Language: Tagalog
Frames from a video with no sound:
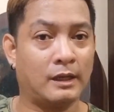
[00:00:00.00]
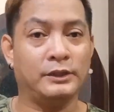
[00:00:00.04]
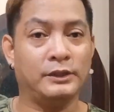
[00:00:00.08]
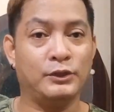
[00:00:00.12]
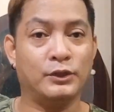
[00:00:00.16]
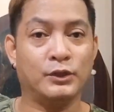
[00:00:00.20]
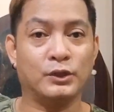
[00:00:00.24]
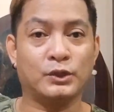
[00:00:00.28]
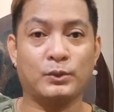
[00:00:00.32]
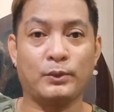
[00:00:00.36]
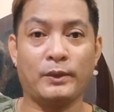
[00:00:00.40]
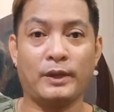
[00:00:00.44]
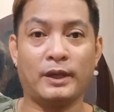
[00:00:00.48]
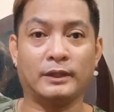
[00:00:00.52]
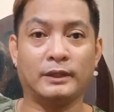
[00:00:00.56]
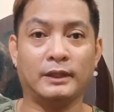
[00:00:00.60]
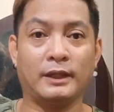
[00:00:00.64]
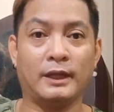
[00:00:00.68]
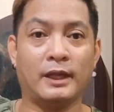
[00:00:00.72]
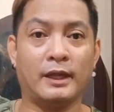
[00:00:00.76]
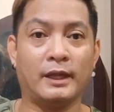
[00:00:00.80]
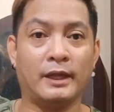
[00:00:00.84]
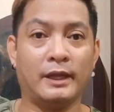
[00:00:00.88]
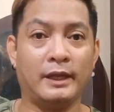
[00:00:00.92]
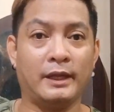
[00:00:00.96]
yung
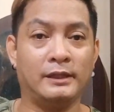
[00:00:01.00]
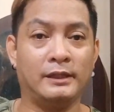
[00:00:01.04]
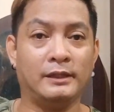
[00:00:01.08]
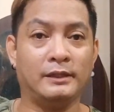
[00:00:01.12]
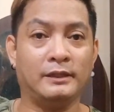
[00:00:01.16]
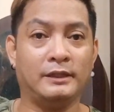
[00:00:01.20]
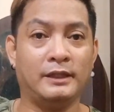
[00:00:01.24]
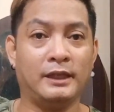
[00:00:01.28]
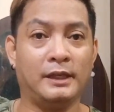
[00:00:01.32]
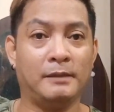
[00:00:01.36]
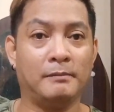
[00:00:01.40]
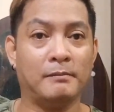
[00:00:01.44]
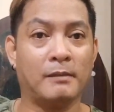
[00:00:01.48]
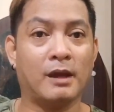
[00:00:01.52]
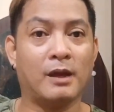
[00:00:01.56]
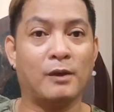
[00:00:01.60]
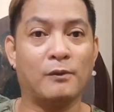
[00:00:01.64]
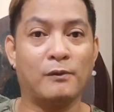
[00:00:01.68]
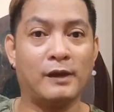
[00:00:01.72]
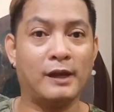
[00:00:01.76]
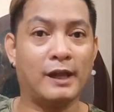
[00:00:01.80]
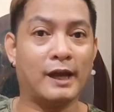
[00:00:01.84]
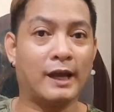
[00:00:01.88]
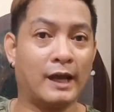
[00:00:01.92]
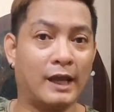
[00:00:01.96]
swerte ay hindi
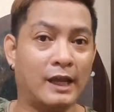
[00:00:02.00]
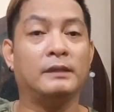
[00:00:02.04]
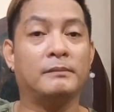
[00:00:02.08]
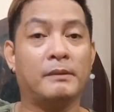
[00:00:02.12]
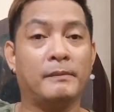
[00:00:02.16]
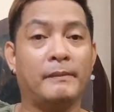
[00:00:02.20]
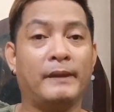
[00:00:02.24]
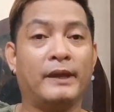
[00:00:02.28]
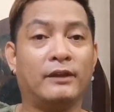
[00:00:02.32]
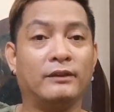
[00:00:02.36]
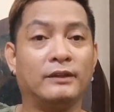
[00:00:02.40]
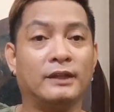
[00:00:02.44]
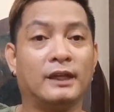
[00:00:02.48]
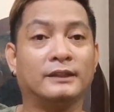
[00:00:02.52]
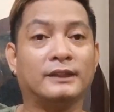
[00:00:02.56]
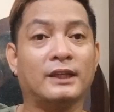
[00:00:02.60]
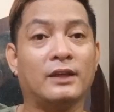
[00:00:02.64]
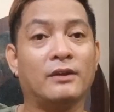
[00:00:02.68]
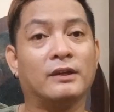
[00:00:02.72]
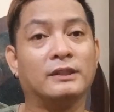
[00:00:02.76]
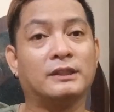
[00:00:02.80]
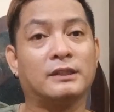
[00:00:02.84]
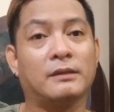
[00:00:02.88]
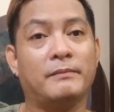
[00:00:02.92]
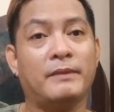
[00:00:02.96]
makawala. Di ba meron nga
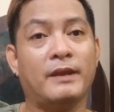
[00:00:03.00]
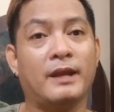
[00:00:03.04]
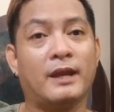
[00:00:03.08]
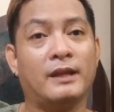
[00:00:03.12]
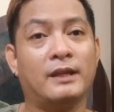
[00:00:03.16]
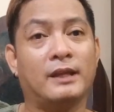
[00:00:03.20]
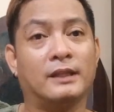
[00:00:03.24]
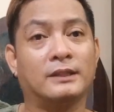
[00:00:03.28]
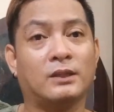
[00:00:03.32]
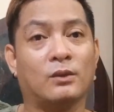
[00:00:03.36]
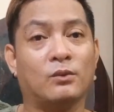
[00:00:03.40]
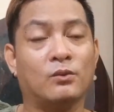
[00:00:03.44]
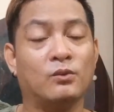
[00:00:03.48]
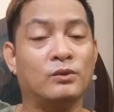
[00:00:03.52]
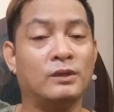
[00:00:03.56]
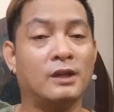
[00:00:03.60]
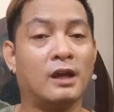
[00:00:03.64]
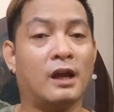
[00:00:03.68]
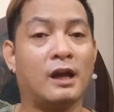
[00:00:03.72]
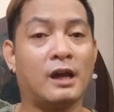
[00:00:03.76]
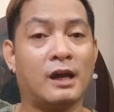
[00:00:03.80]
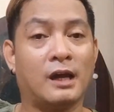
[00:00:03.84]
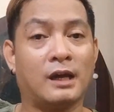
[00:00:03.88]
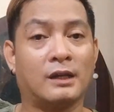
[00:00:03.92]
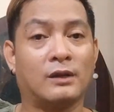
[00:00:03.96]
tayong kasabihan na sa
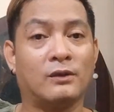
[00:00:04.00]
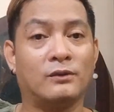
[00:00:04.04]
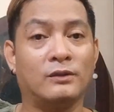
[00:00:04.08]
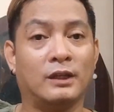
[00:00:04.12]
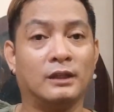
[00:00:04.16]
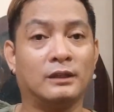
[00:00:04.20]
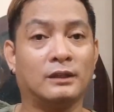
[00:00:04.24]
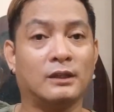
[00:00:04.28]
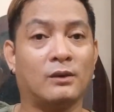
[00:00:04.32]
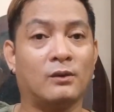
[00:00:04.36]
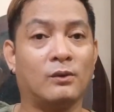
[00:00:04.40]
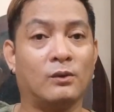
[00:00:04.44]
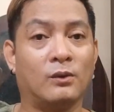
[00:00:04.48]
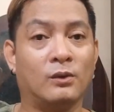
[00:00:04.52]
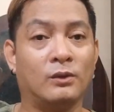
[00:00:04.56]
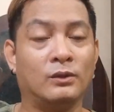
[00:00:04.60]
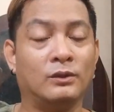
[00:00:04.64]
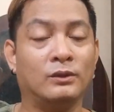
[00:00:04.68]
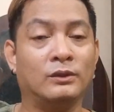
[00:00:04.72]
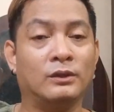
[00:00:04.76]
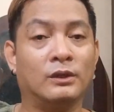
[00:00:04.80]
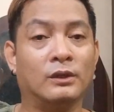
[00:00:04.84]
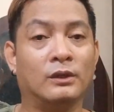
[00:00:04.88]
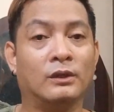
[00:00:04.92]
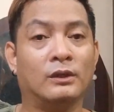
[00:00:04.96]
unang araw ng
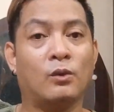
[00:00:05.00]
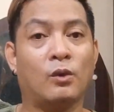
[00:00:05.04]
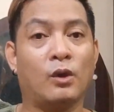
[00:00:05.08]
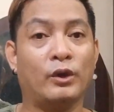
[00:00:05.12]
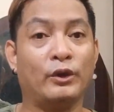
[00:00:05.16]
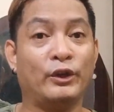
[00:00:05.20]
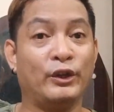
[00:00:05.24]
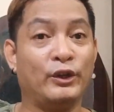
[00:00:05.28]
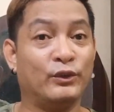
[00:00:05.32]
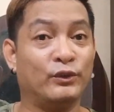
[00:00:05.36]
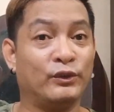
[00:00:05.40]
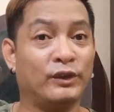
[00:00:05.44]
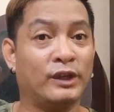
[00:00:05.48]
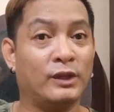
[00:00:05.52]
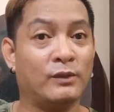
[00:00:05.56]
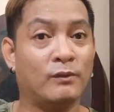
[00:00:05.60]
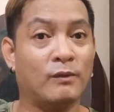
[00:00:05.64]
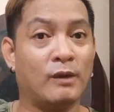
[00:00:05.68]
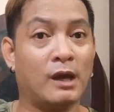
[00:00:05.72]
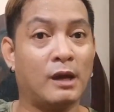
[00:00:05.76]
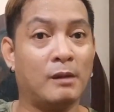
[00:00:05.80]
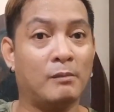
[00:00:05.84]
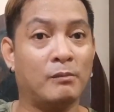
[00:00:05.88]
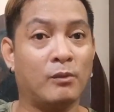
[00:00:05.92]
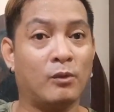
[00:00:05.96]
taon, kung ano yung
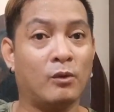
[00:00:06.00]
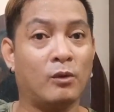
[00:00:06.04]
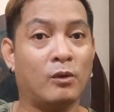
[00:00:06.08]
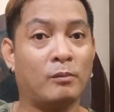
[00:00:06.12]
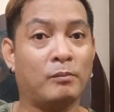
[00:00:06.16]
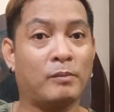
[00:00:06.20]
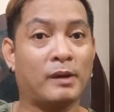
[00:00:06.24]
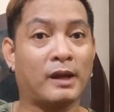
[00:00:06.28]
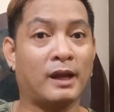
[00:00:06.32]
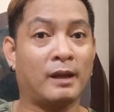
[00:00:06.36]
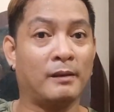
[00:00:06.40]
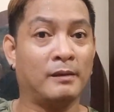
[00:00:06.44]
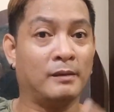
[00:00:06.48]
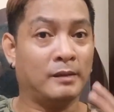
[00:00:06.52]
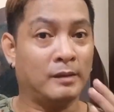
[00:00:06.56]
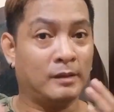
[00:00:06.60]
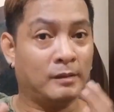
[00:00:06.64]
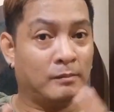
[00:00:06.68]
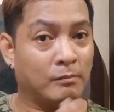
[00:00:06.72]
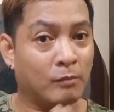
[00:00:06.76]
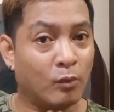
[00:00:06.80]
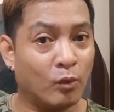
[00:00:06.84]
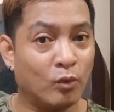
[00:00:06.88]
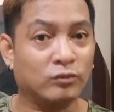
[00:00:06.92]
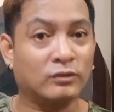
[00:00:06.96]
ginawa mo, parang
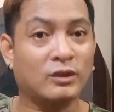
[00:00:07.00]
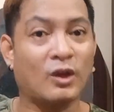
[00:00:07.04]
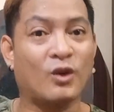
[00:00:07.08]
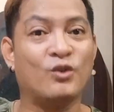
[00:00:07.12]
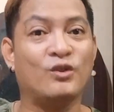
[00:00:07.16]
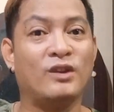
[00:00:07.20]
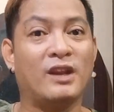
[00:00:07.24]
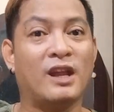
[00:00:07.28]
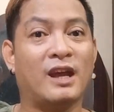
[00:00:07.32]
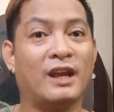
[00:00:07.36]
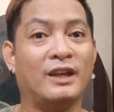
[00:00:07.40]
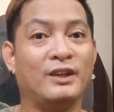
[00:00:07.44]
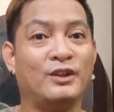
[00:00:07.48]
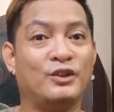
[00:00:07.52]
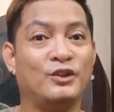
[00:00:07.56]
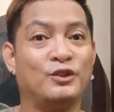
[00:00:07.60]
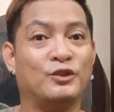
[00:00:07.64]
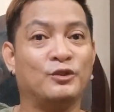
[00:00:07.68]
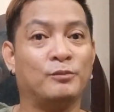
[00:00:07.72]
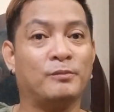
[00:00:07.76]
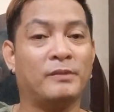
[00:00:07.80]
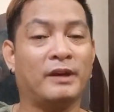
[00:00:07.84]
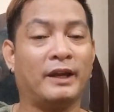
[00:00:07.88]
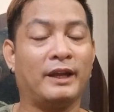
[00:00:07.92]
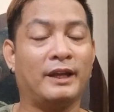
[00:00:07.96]
buong taon na yun
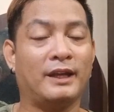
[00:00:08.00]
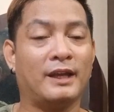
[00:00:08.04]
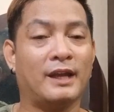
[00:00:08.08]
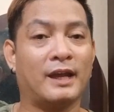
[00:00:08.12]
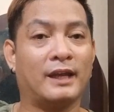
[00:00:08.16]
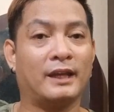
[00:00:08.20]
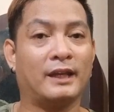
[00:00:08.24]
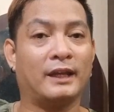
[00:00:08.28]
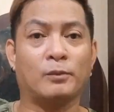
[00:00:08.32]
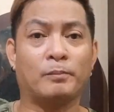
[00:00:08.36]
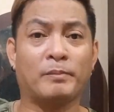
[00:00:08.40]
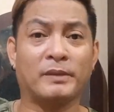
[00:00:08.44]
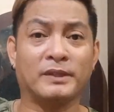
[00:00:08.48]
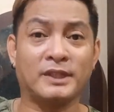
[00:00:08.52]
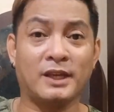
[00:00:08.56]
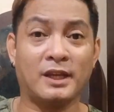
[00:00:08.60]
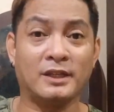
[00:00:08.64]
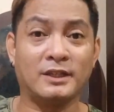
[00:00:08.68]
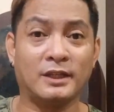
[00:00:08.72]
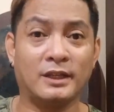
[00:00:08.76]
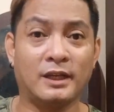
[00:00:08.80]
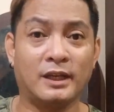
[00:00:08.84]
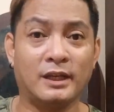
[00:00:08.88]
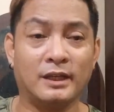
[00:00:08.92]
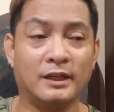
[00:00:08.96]
yung mangyayari. So
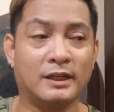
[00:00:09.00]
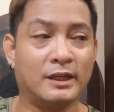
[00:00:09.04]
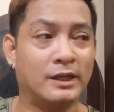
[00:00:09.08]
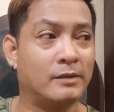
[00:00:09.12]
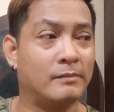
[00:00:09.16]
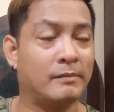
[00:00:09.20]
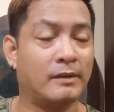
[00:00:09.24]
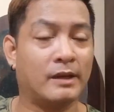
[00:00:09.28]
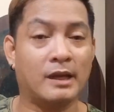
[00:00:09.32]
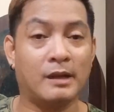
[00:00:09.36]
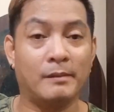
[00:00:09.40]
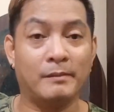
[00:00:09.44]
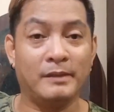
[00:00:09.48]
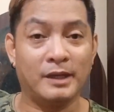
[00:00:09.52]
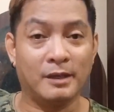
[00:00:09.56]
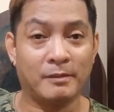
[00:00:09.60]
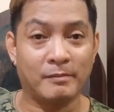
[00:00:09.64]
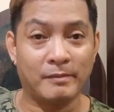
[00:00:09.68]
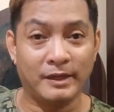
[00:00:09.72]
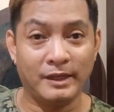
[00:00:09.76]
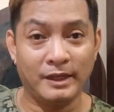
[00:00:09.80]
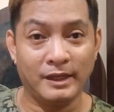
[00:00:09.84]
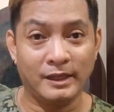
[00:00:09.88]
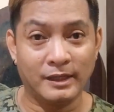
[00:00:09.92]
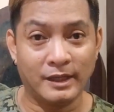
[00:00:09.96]
pasensya na ko
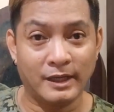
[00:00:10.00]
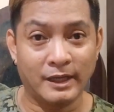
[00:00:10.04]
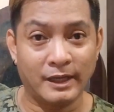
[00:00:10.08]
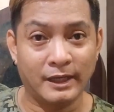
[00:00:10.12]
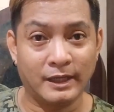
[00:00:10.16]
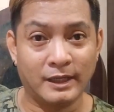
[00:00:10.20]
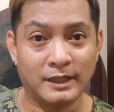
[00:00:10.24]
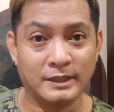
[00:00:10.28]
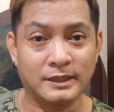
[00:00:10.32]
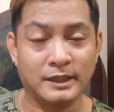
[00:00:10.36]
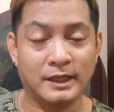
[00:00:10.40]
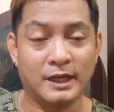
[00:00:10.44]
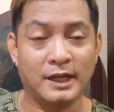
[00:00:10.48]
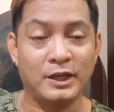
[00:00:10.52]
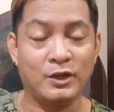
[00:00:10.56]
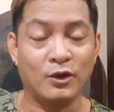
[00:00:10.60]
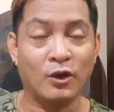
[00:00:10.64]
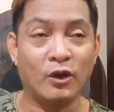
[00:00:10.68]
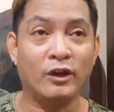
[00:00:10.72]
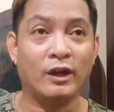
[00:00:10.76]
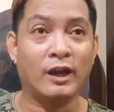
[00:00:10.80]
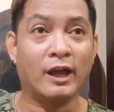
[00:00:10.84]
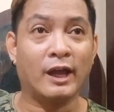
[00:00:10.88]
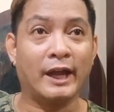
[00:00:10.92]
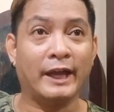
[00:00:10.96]
uh, kasi
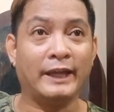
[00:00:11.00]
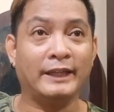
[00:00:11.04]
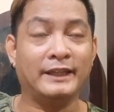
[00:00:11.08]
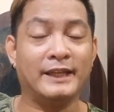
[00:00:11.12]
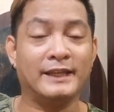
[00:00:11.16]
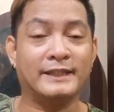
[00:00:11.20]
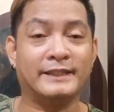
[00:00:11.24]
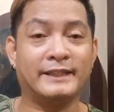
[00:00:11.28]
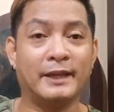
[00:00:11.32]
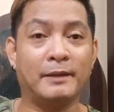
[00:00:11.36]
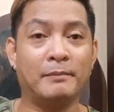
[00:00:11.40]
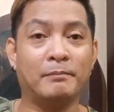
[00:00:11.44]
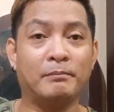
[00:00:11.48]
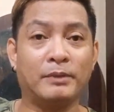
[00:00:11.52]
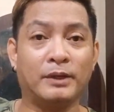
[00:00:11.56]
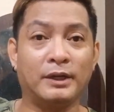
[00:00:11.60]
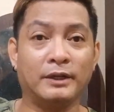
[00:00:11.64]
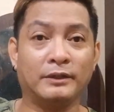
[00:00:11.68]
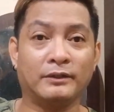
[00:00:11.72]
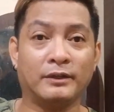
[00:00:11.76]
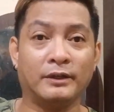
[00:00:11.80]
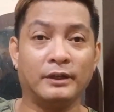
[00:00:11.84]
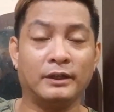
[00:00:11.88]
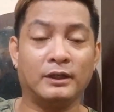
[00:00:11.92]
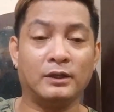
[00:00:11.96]
ngayon ay
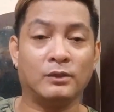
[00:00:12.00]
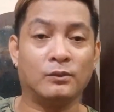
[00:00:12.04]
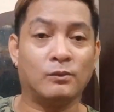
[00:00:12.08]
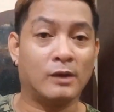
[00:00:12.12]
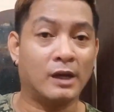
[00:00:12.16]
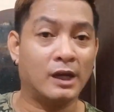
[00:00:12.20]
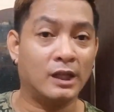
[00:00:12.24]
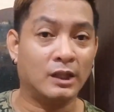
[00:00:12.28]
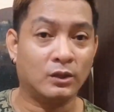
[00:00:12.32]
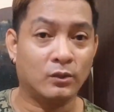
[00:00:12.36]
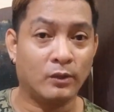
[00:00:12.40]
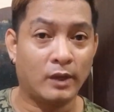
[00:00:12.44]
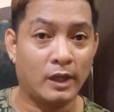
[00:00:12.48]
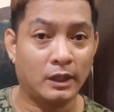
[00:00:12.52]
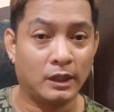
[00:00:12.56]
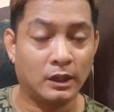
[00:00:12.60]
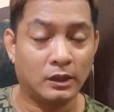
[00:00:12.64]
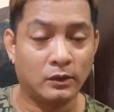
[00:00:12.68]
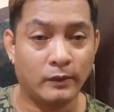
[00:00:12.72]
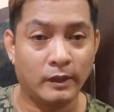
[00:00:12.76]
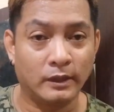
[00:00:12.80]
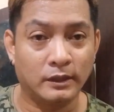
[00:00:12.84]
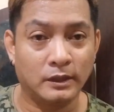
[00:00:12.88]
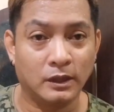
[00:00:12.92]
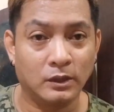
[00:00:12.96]
December 31,
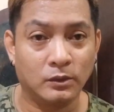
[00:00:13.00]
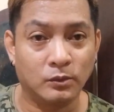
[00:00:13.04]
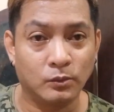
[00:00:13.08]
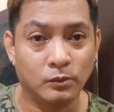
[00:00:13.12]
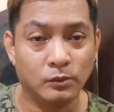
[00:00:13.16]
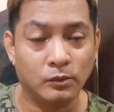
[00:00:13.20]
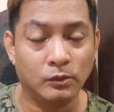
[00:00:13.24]
2022